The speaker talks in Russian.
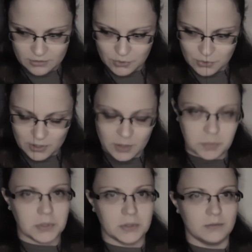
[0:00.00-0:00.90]
но как
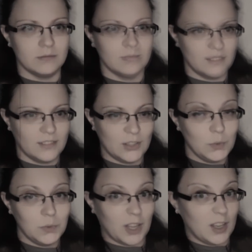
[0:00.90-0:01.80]
бы...
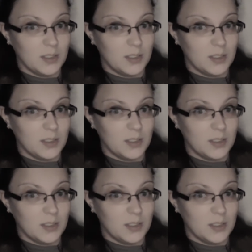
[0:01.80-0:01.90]
Ну да,